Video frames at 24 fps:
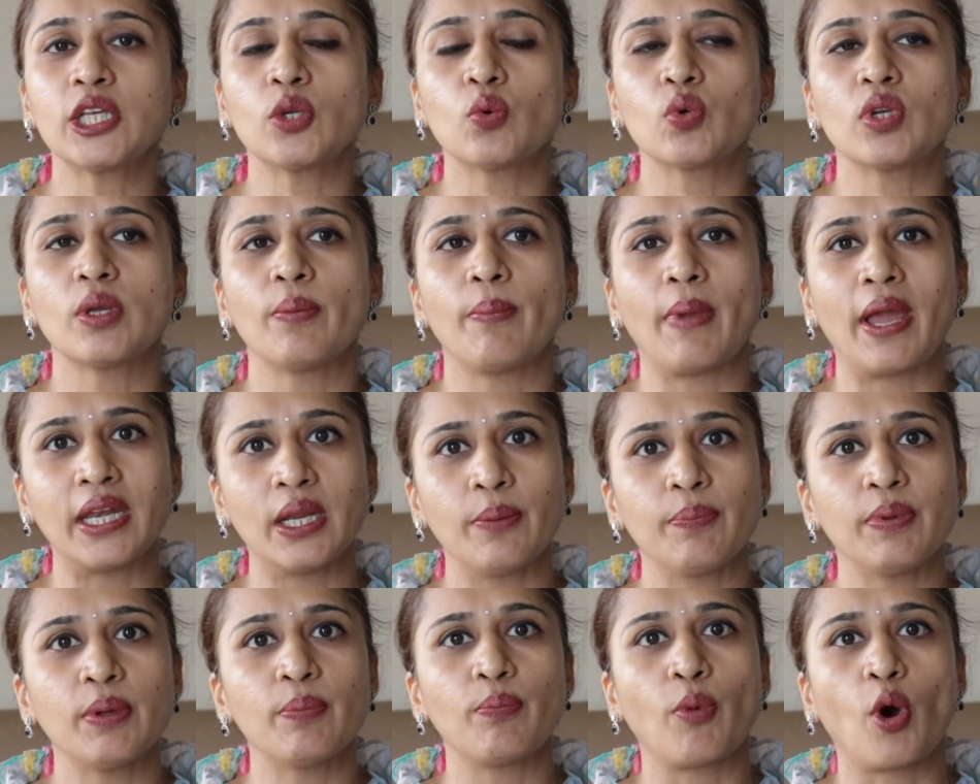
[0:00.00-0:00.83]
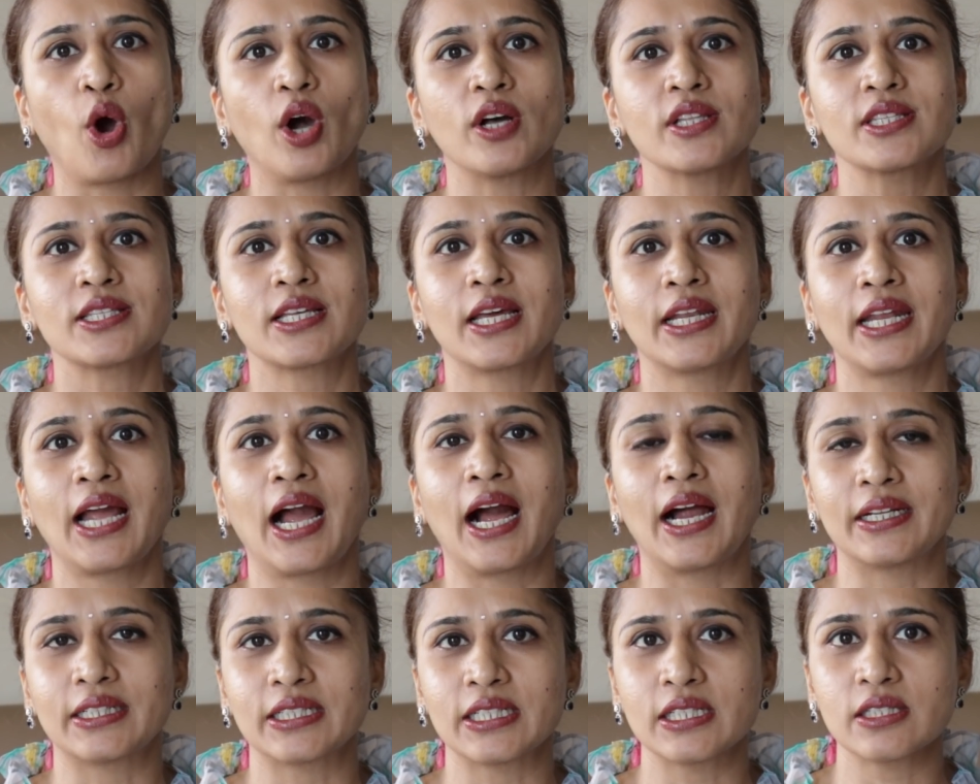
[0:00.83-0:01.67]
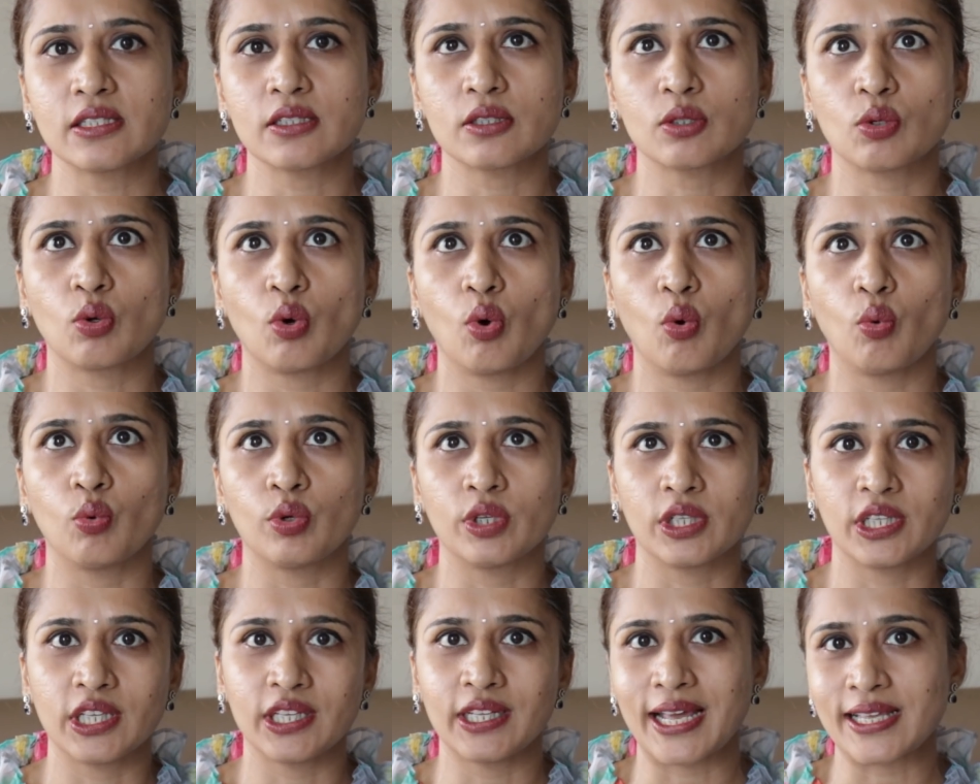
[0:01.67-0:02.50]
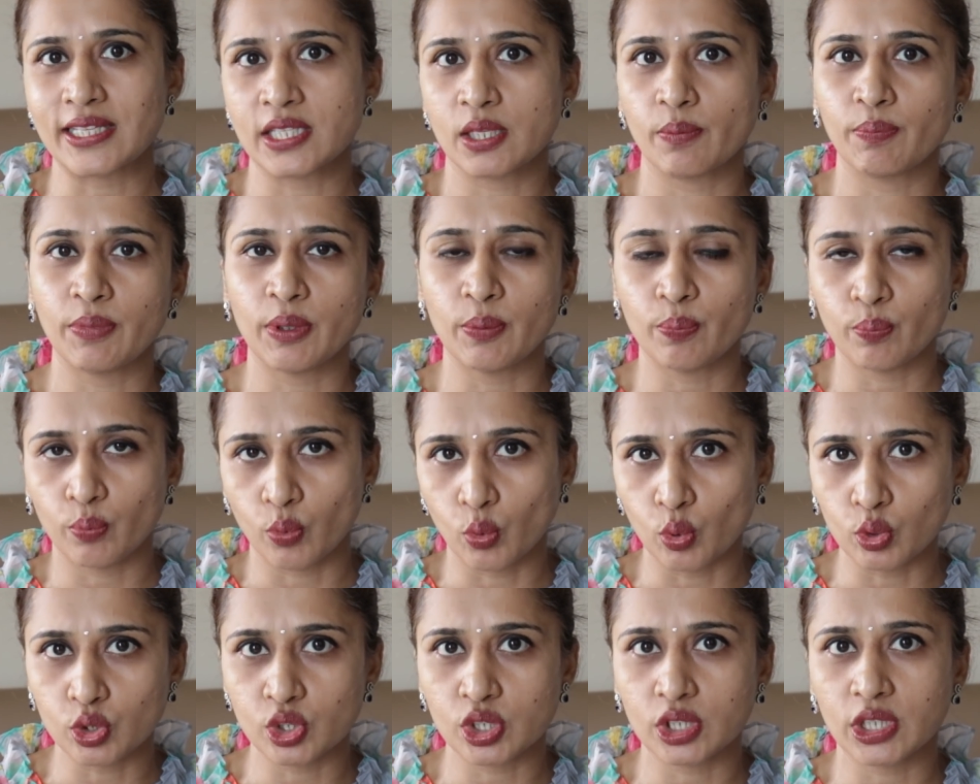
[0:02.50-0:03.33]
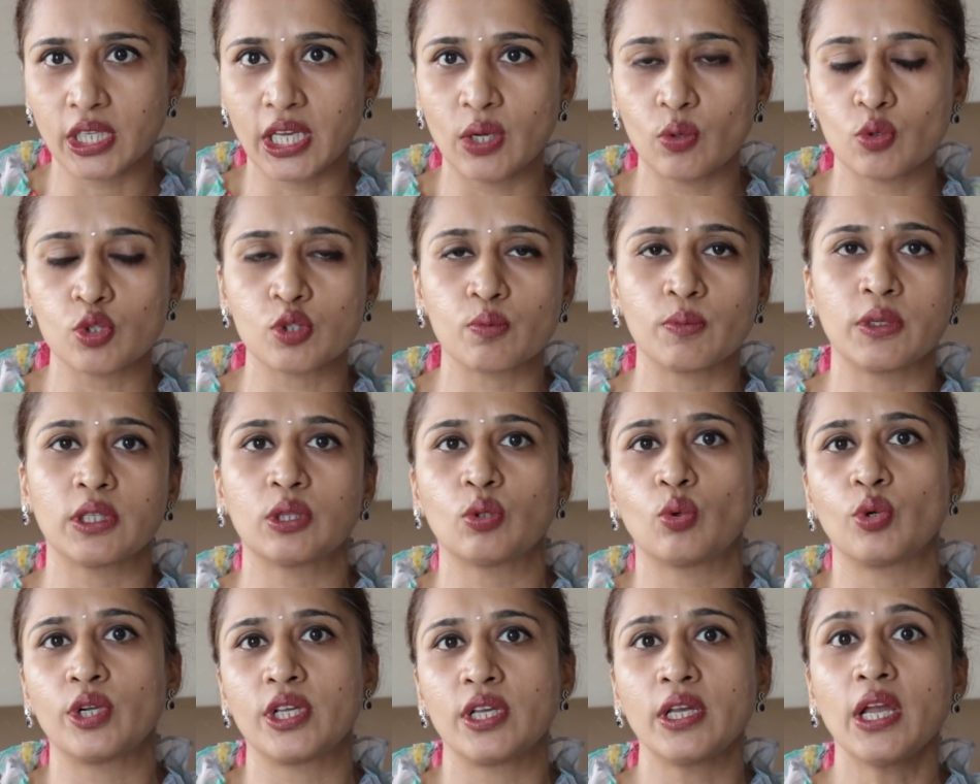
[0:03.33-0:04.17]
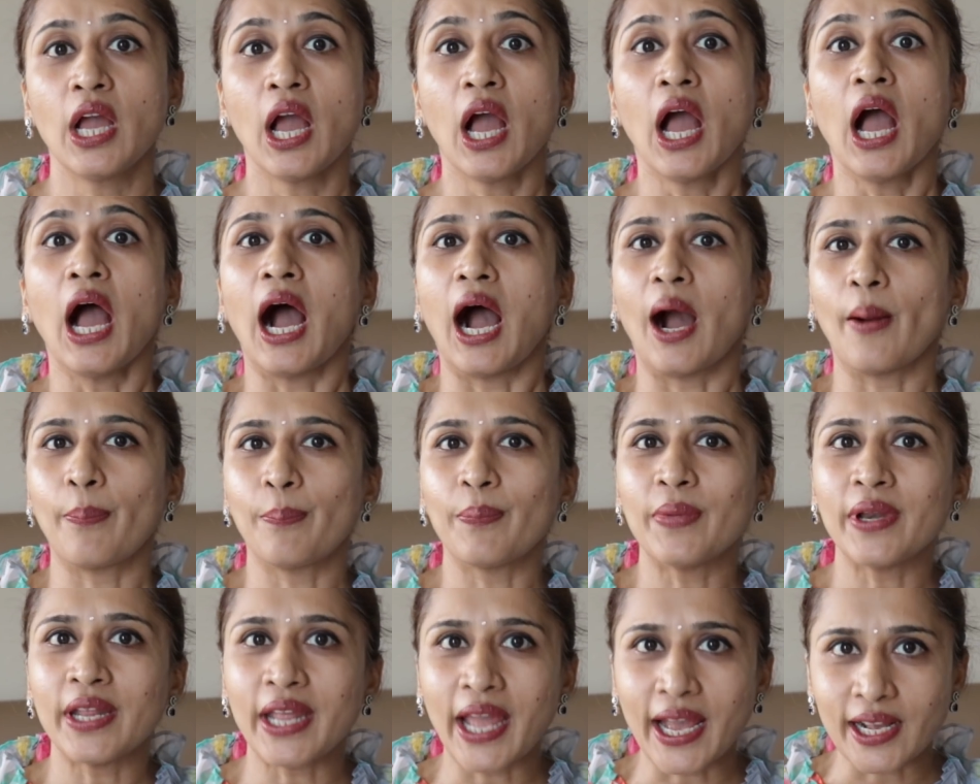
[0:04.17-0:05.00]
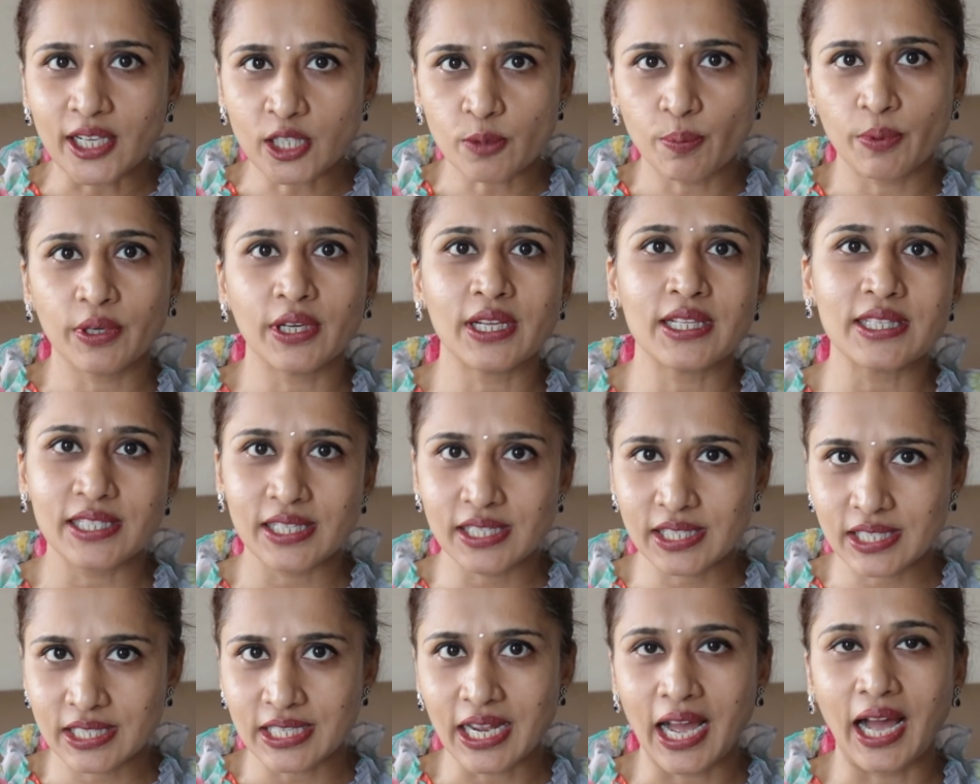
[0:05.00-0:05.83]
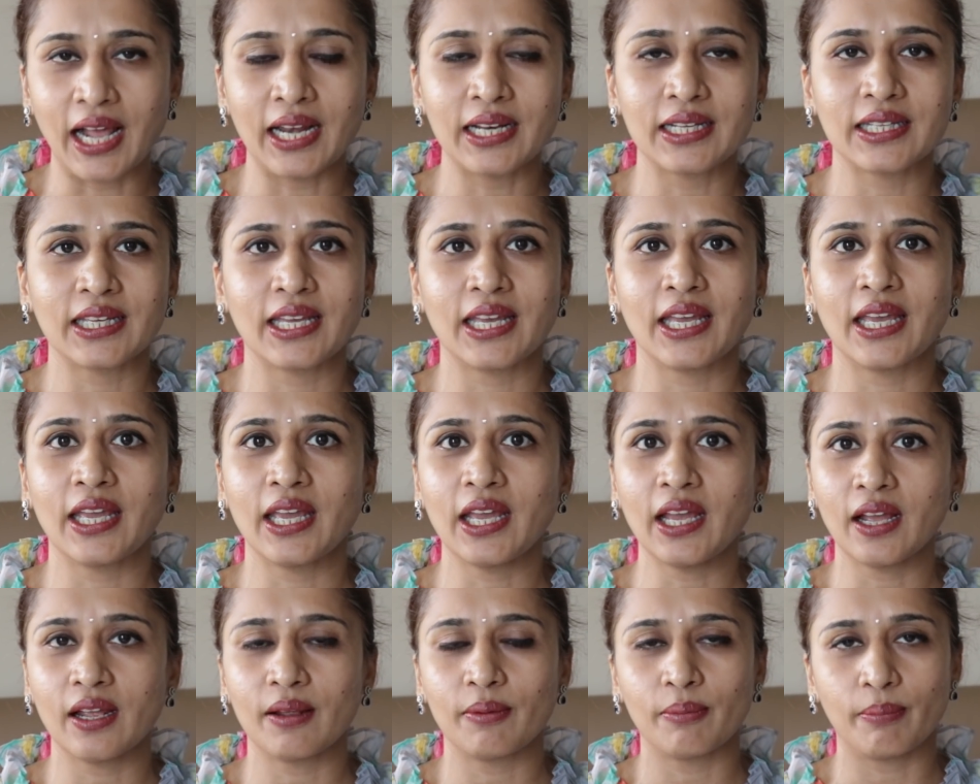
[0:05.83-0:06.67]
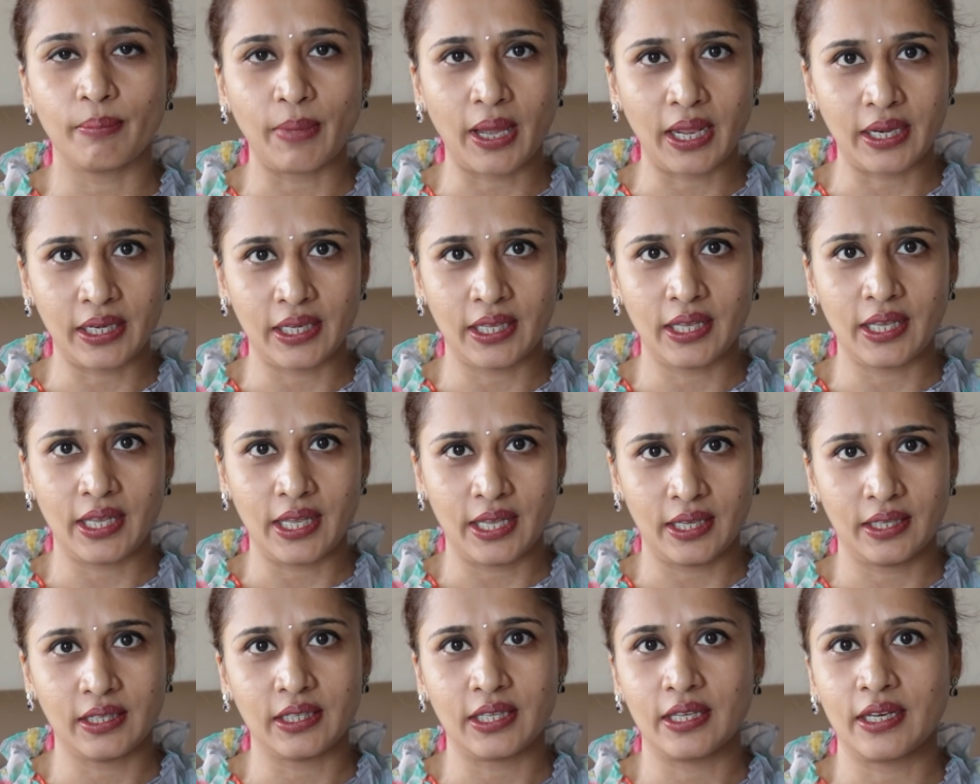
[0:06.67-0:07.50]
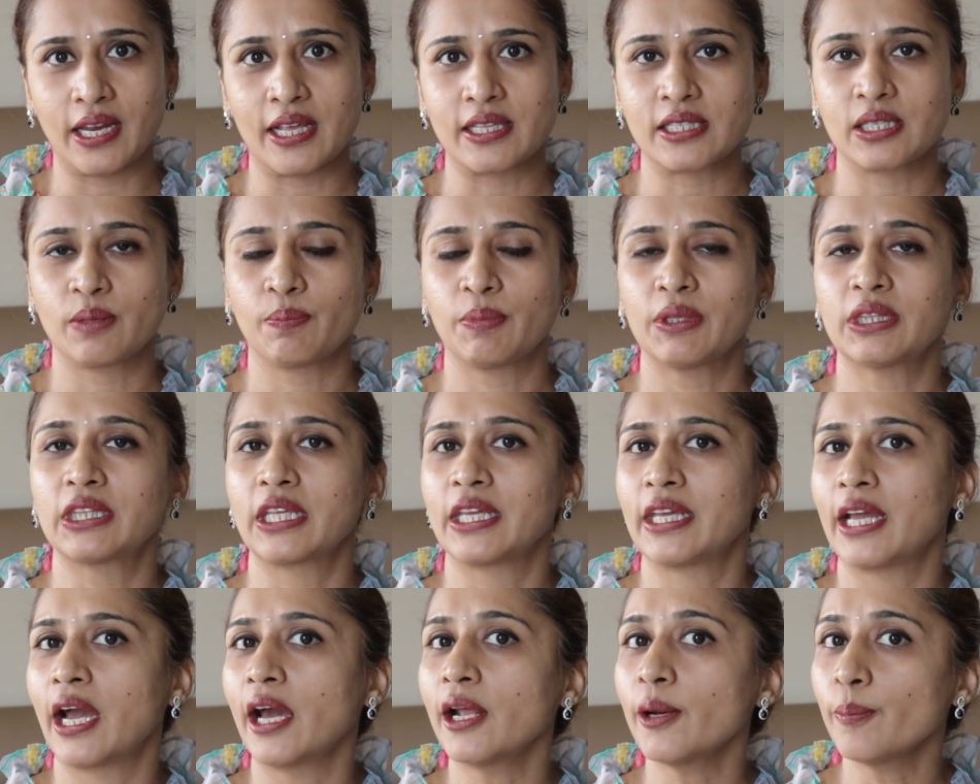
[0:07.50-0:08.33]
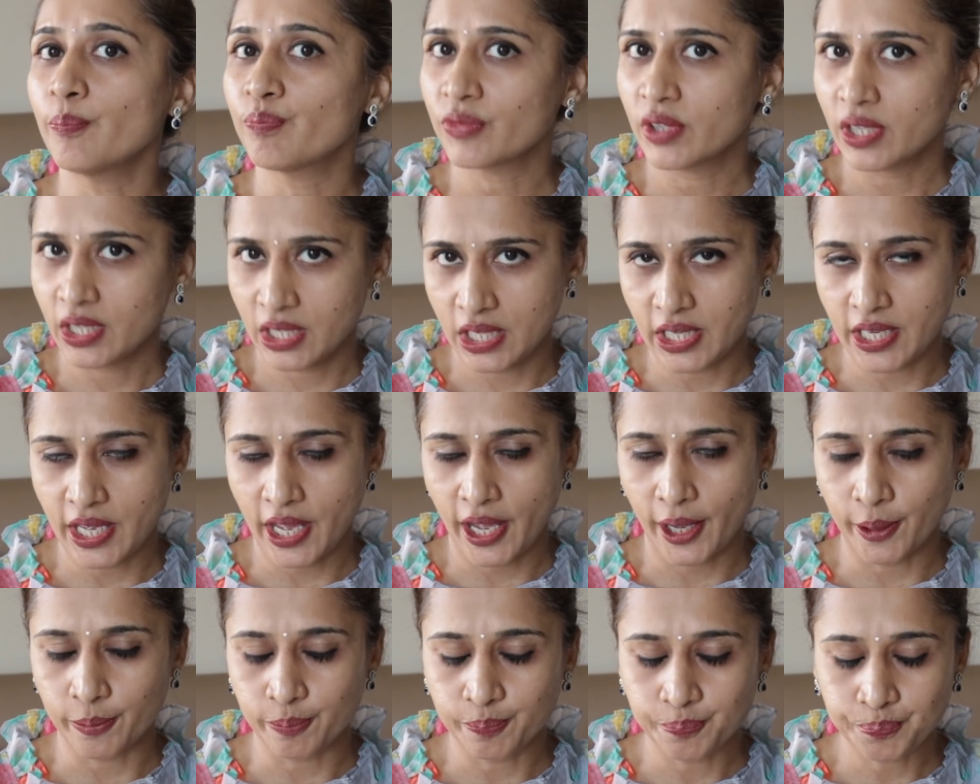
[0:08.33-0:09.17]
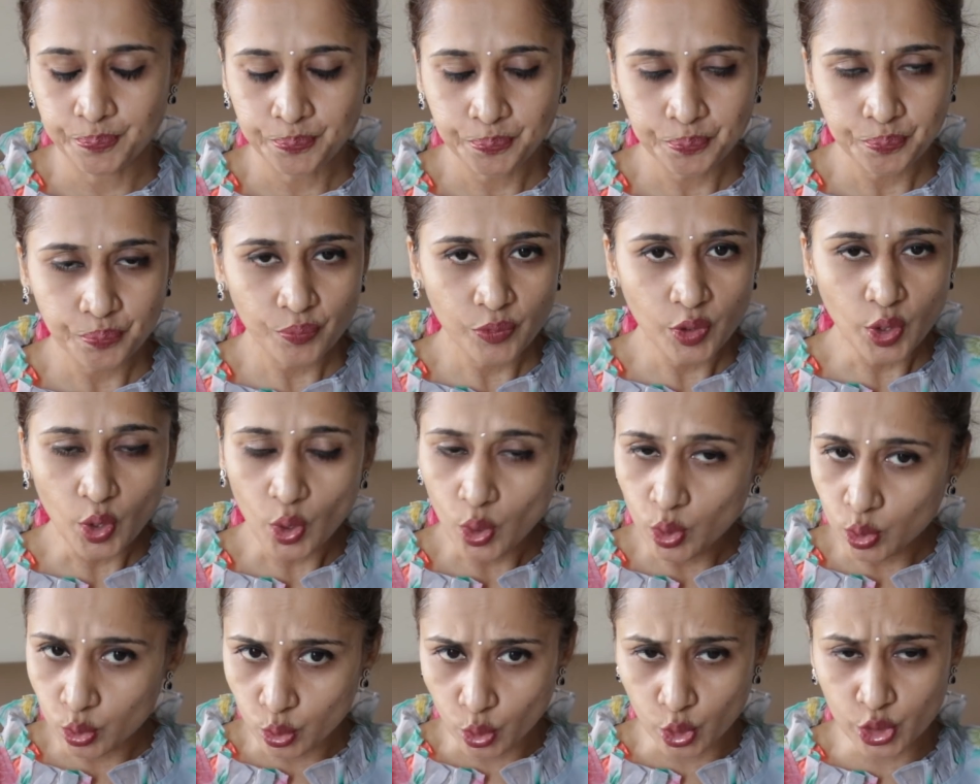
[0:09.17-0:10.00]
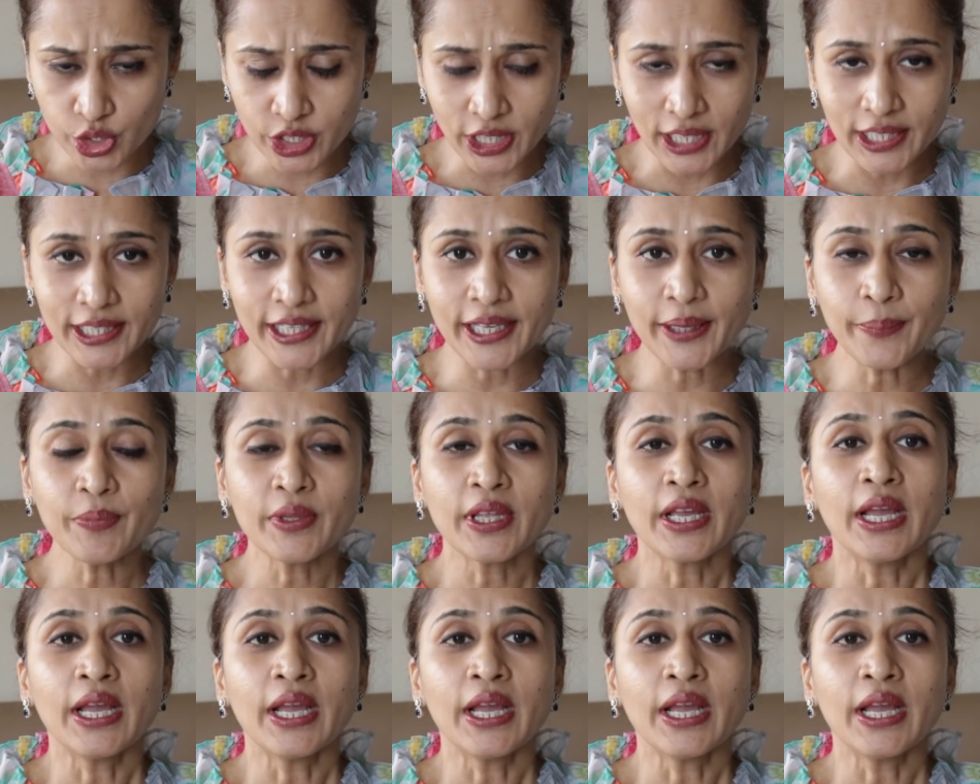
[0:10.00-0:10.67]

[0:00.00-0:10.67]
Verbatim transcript: क्योंकि मैंने भी बहुत सारे आर्टिस्ट को उनकी रेसिपी पूछ के उसमें थोड़े अपने एक्सपीरियंसेस डाल के मैंने एक ये रेसिपी तैयार की है तो चलिए